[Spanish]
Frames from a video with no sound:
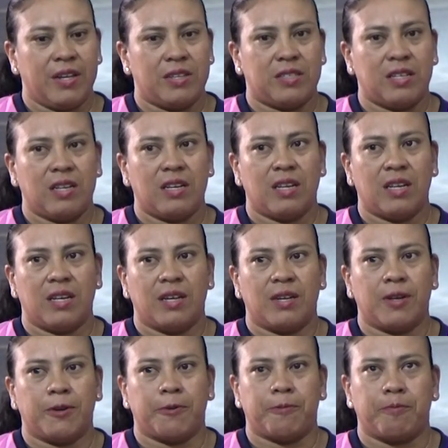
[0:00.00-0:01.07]
Sí,
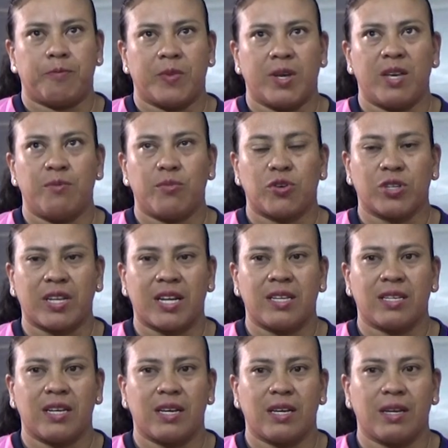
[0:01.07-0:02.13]
eh, es
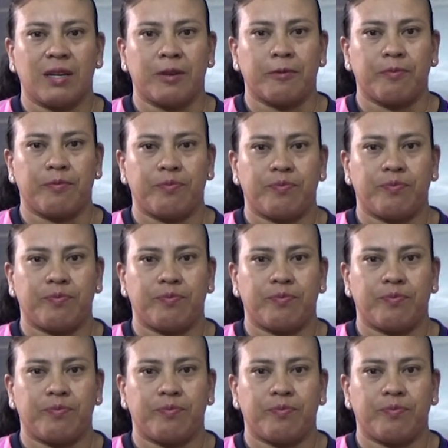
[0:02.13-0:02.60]
importante